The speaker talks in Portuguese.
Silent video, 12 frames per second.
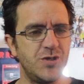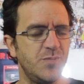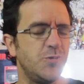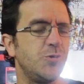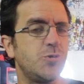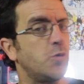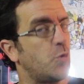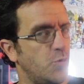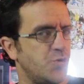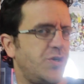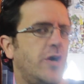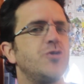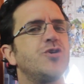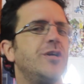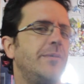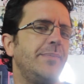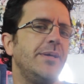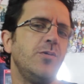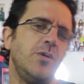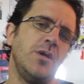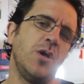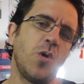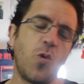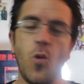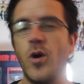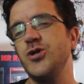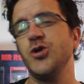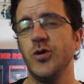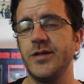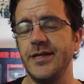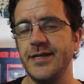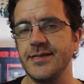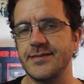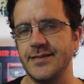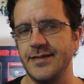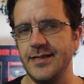de músico com o Charles Gambino com a de roteirista.